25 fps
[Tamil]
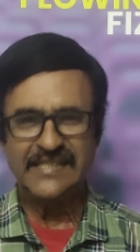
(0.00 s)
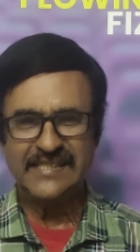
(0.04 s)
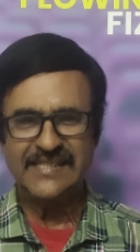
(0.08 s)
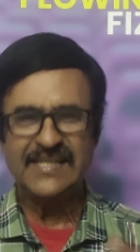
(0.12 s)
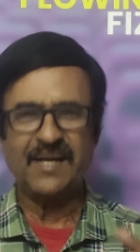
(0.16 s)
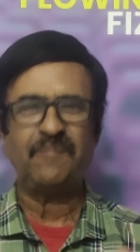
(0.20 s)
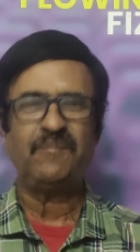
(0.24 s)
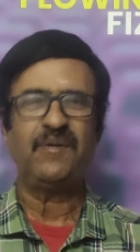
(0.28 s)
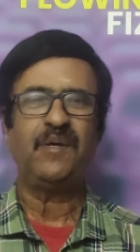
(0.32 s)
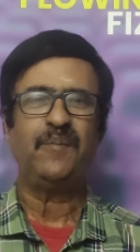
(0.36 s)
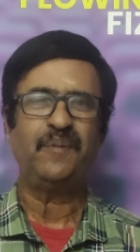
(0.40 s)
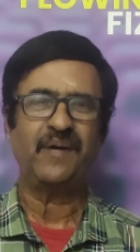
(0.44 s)

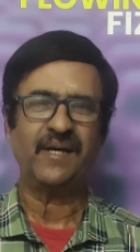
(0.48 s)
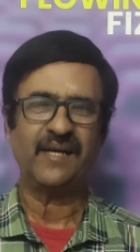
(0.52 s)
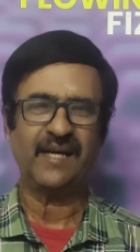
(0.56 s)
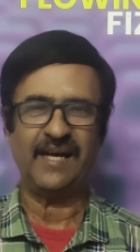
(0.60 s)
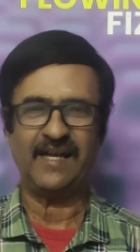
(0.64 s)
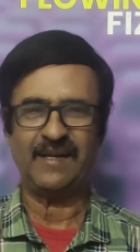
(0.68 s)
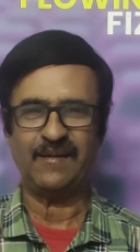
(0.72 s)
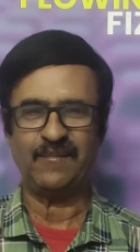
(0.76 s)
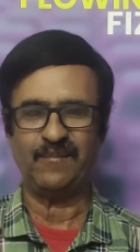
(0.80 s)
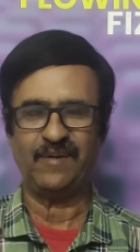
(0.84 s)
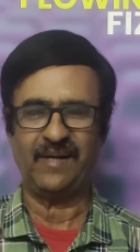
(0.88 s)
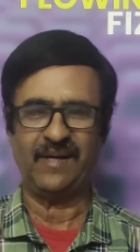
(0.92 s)
சமீப
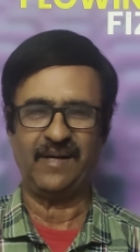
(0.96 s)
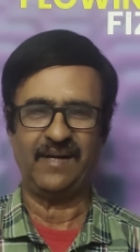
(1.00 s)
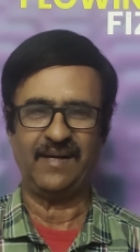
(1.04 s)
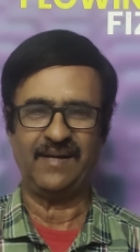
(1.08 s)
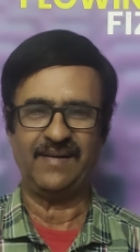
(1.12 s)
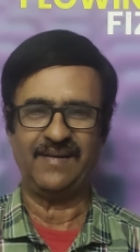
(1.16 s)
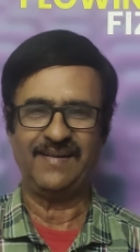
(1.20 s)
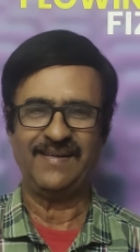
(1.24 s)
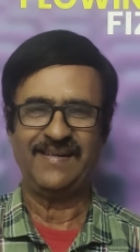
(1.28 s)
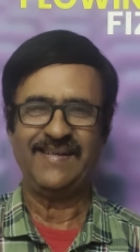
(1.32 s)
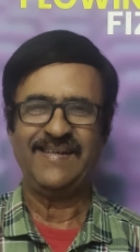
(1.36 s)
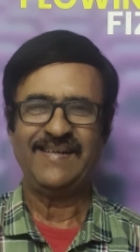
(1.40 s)
காலமாக
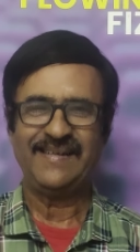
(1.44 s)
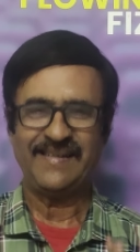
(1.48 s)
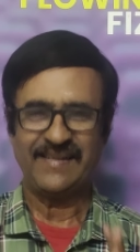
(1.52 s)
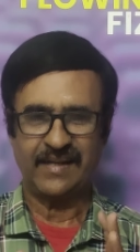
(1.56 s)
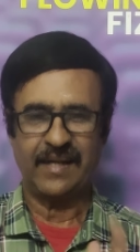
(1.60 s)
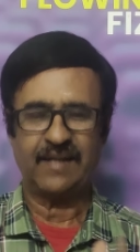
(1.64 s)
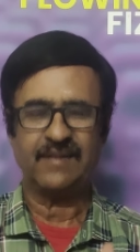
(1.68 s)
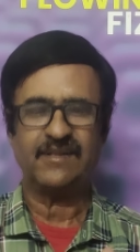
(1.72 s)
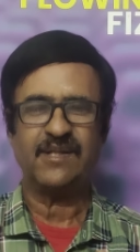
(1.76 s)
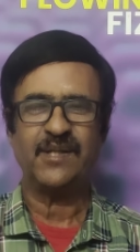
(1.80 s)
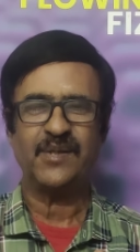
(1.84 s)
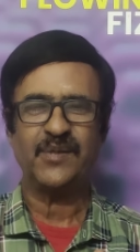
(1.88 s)

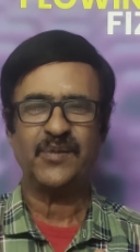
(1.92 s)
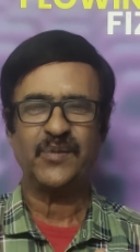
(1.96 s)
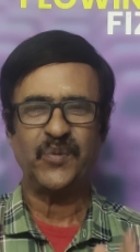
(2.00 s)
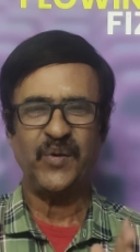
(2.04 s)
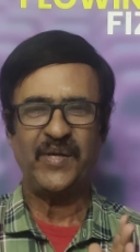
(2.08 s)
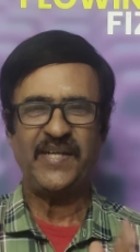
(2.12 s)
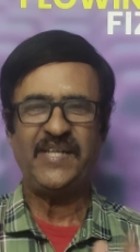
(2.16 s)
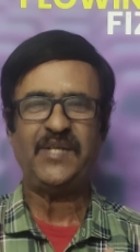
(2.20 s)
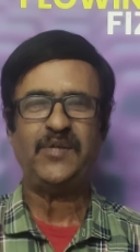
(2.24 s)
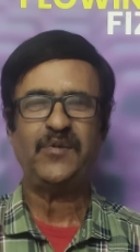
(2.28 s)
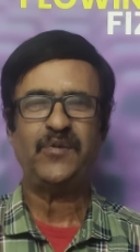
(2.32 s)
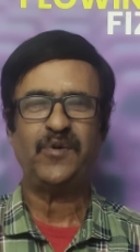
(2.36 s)
ராதர்
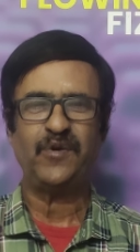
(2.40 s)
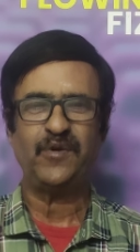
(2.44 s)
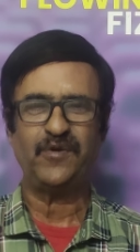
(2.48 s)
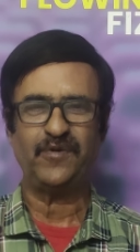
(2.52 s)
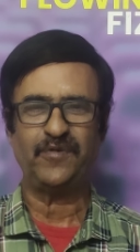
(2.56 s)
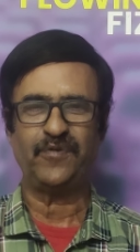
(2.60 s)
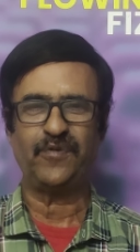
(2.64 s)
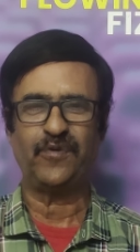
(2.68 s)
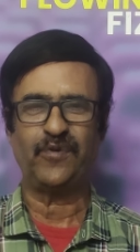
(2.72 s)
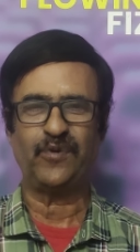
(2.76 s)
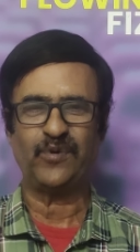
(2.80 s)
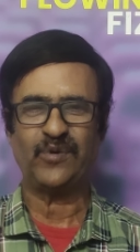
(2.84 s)
டுவெண்ட்டி டுவெண்ட்டி
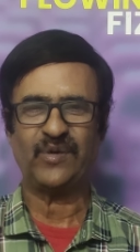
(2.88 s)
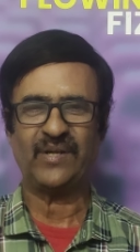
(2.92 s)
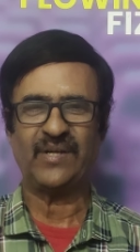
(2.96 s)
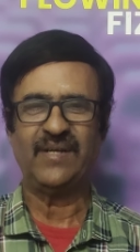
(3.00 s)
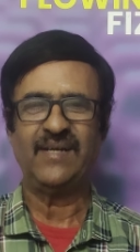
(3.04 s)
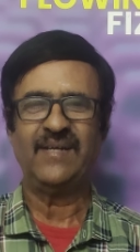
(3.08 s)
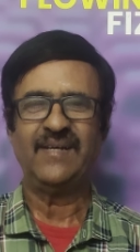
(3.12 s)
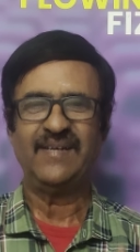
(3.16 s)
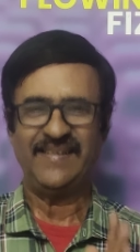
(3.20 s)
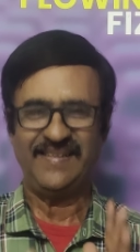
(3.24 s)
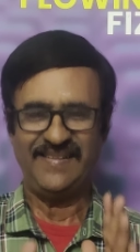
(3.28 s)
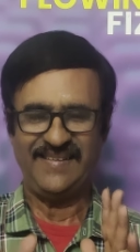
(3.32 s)
ஃபோர்
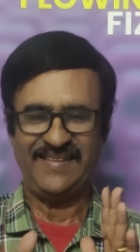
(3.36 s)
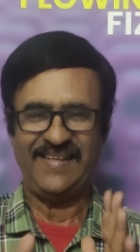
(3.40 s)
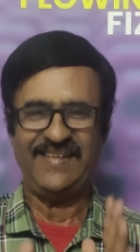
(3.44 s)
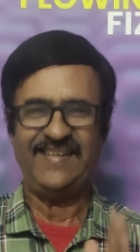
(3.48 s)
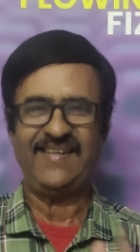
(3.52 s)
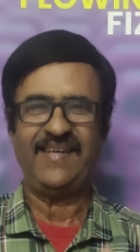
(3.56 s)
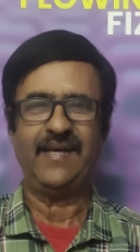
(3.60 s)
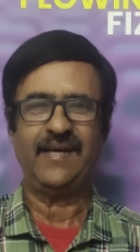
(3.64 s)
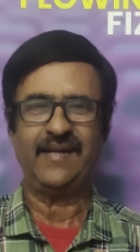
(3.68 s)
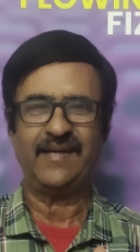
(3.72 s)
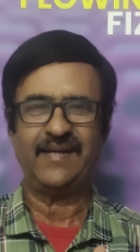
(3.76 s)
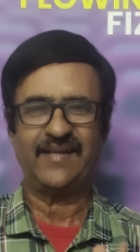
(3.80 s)
இந்த
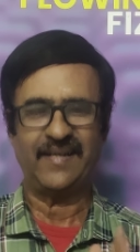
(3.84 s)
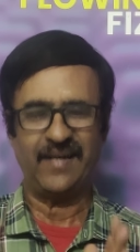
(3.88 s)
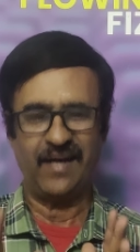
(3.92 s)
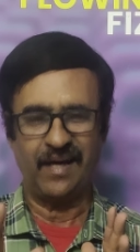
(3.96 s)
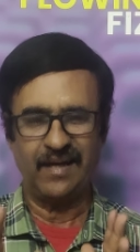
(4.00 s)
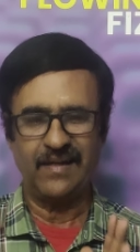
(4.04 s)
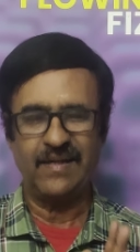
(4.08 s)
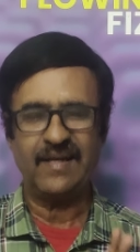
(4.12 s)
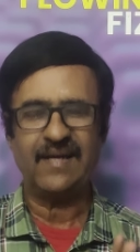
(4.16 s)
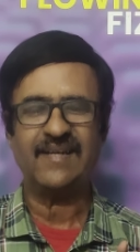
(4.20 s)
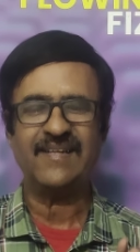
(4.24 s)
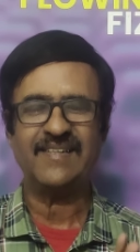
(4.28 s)
இயர்
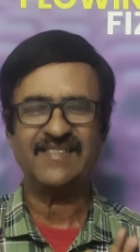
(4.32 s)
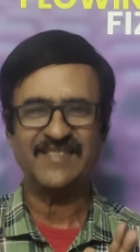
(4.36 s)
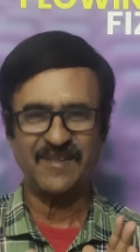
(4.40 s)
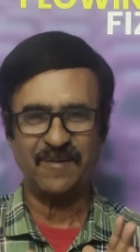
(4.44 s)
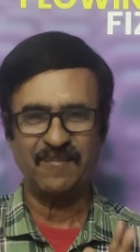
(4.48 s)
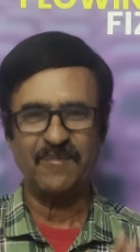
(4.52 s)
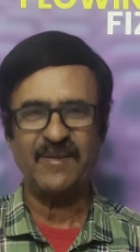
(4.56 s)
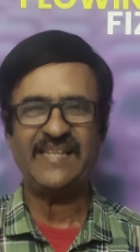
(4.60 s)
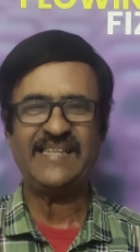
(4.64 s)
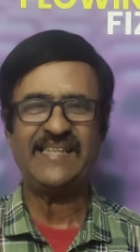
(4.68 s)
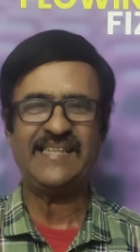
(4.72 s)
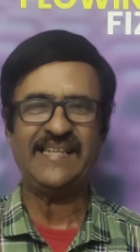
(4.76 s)
டானான
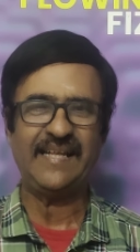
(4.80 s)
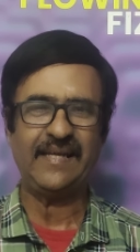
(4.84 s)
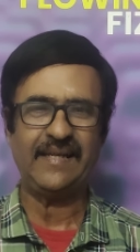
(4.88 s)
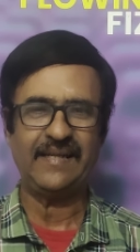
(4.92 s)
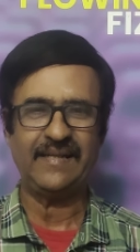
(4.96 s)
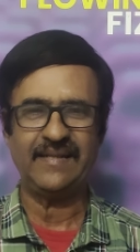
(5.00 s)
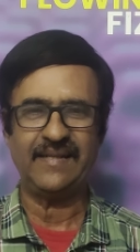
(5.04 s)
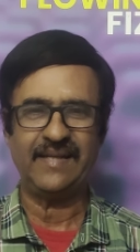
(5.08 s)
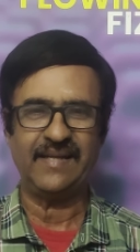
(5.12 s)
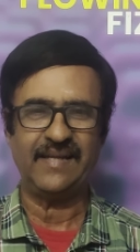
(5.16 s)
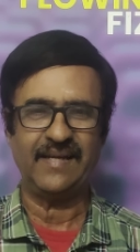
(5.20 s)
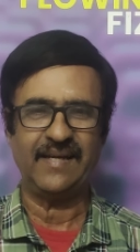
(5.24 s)

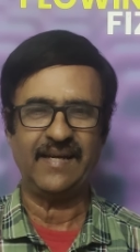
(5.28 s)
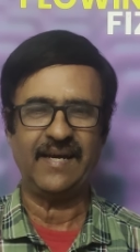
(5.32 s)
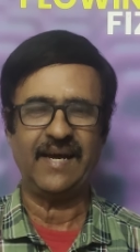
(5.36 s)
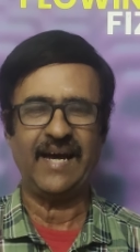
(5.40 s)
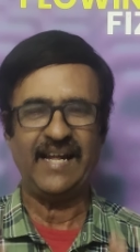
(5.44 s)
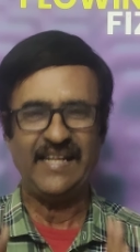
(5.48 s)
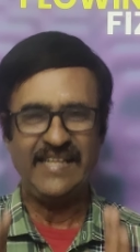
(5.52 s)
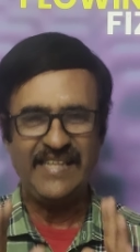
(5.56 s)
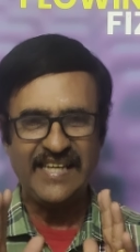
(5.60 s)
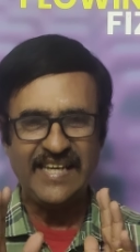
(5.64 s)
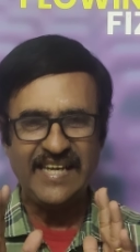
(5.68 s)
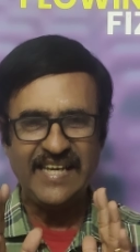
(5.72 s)
சமயத்திலேருந்து
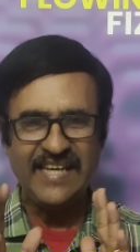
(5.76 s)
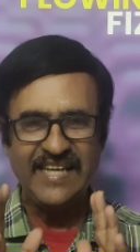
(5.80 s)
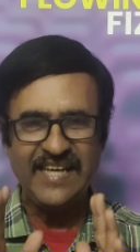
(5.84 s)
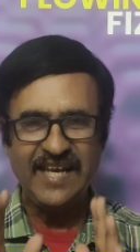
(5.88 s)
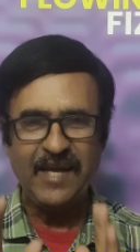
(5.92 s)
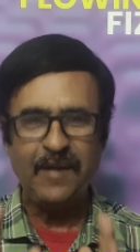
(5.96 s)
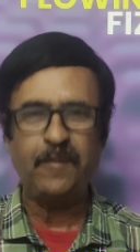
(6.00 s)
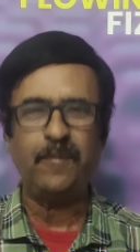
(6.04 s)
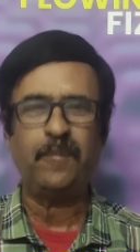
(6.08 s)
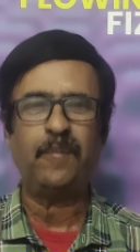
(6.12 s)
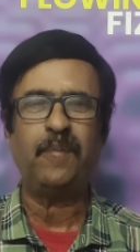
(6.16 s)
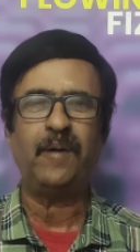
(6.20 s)
அதிக
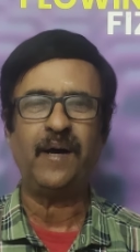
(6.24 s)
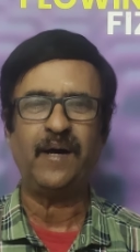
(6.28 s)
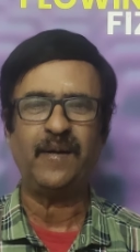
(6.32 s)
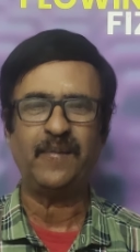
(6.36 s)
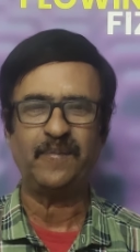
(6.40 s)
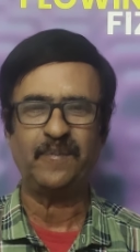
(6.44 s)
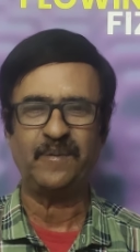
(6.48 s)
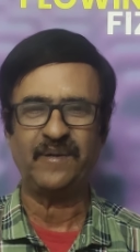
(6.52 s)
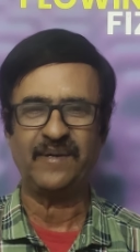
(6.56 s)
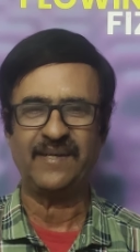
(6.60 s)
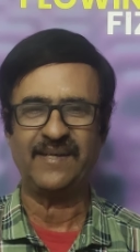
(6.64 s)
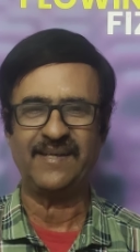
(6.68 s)

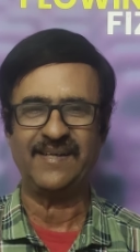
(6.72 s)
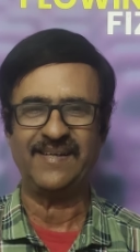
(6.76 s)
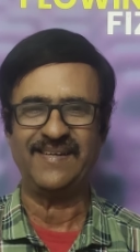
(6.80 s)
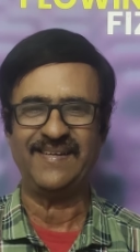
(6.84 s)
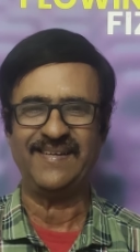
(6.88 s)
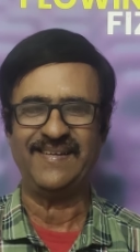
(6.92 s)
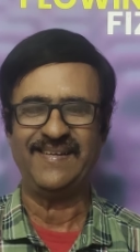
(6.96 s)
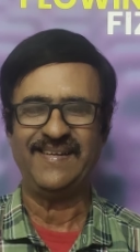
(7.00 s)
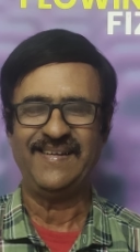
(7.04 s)
எதிர்பார்ப்புக்கு